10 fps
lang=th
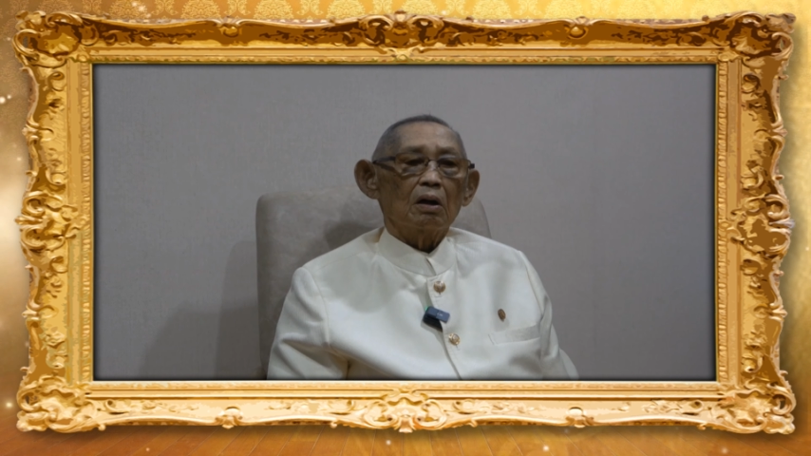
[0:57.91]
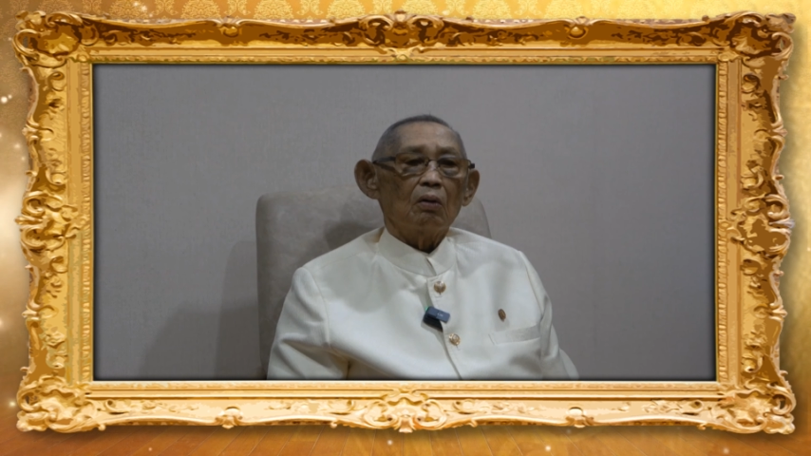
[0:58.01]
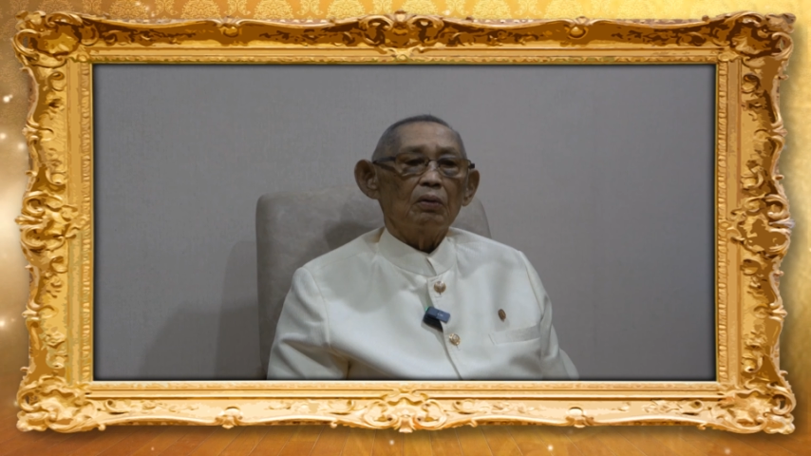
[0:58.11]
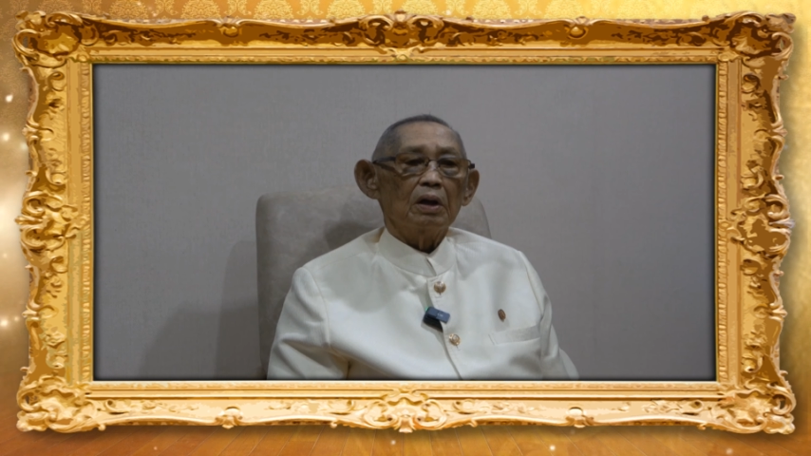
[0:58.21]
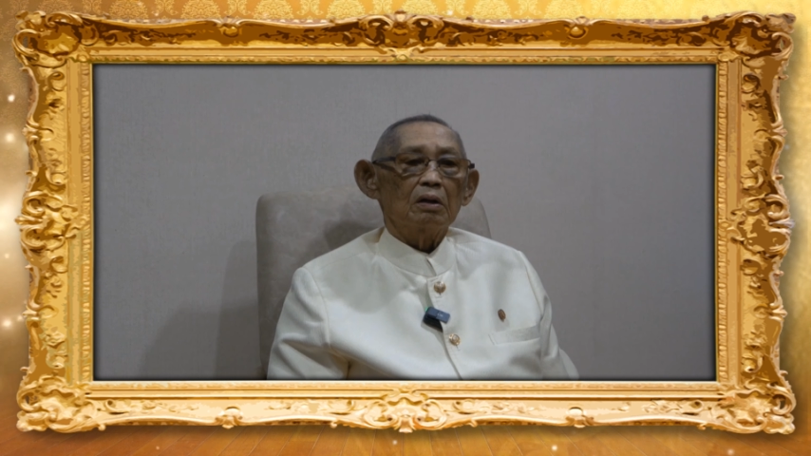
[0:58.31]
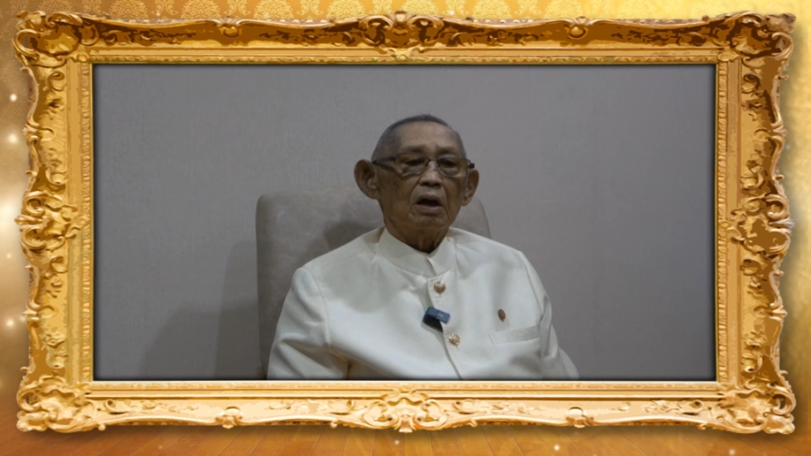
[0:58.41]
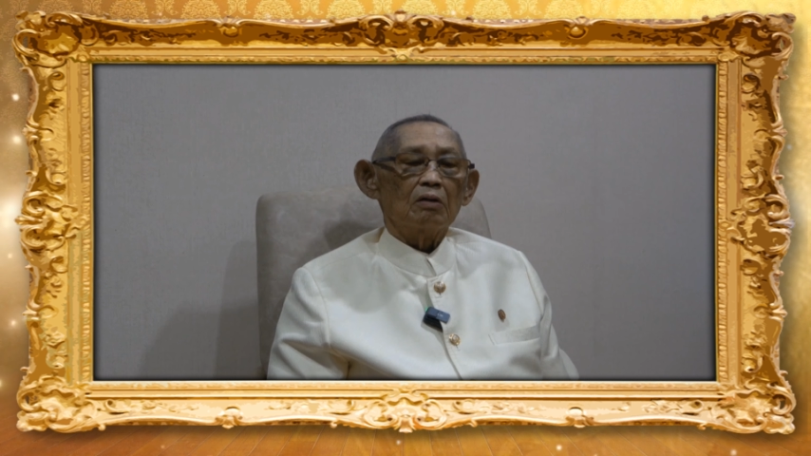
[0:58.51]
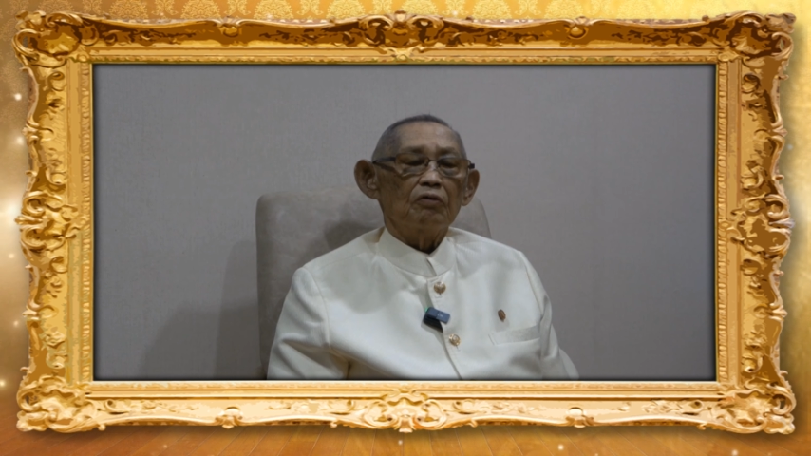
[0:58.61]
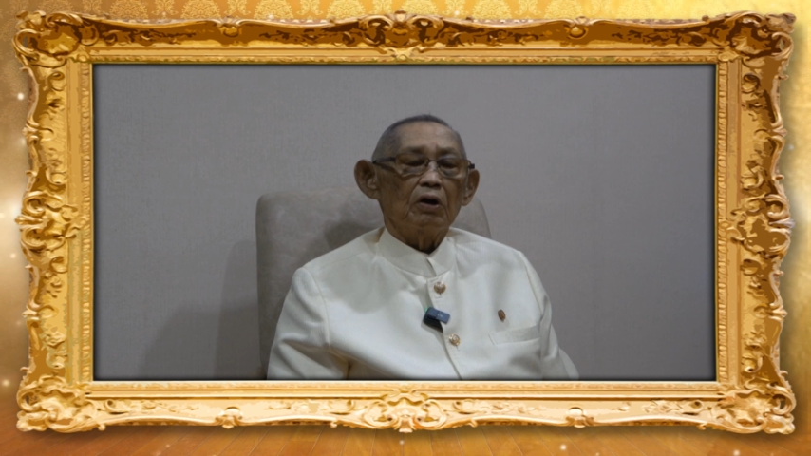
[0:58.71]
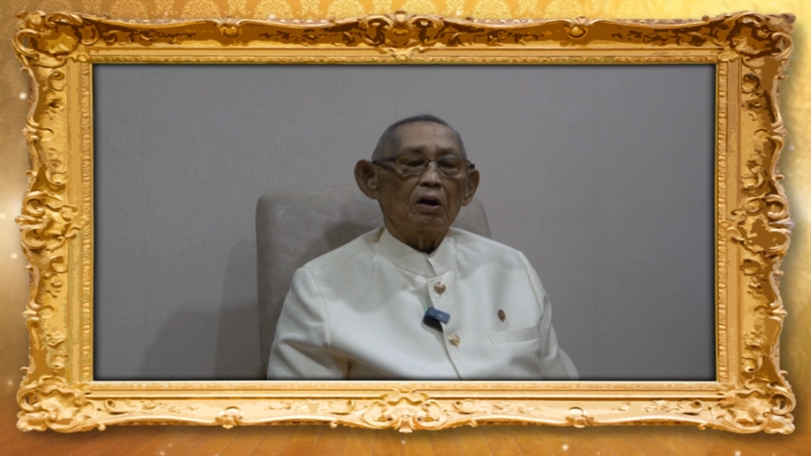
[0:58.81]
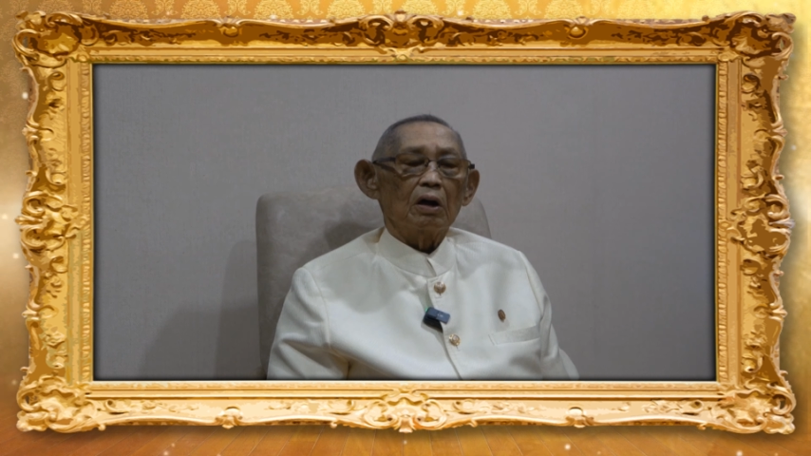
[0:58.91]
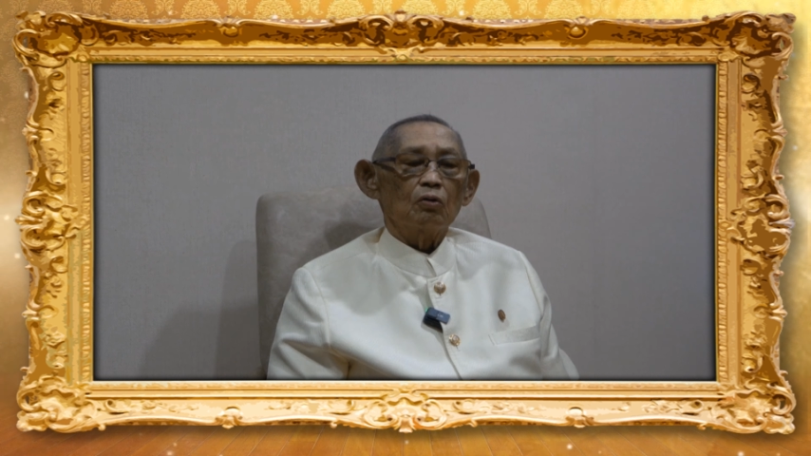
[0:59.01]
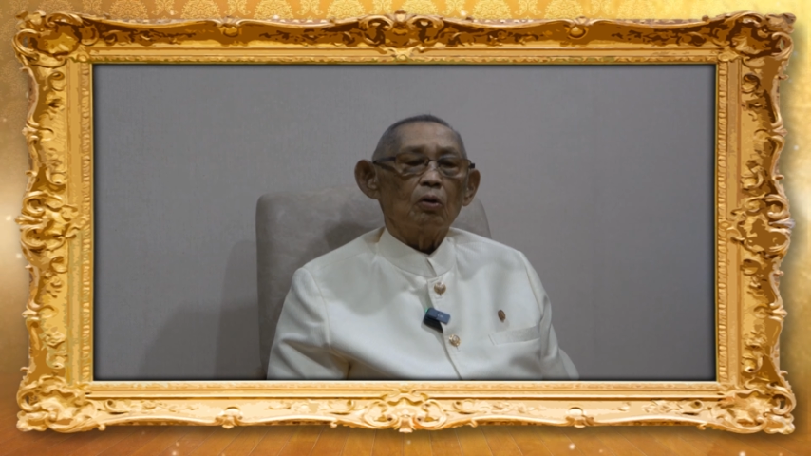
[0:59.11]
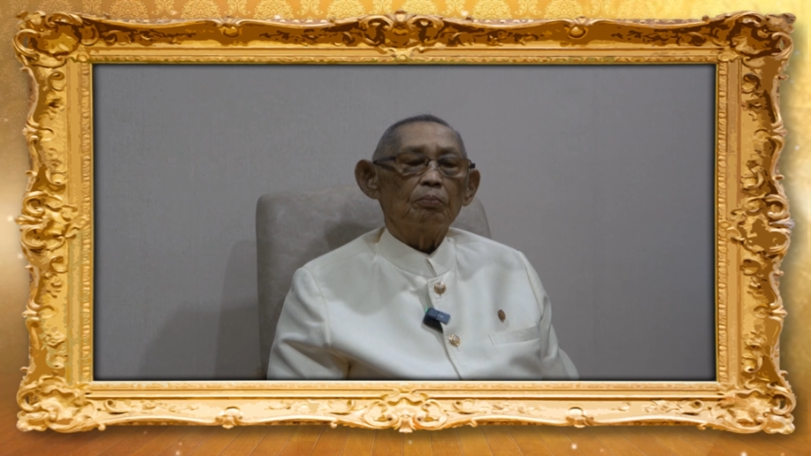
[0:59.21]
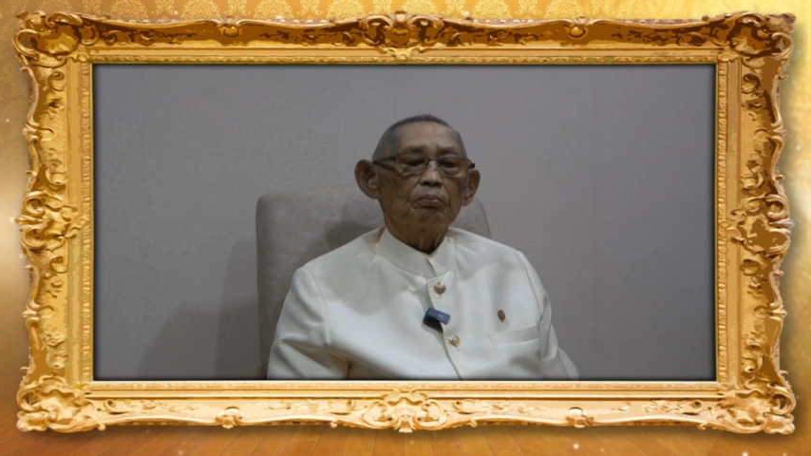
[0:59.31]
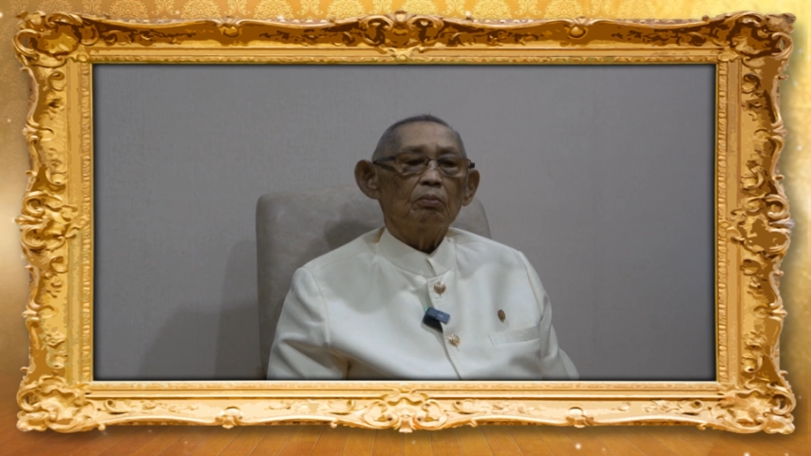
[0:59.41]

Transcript: เข้าเรียนการฝึกการรบ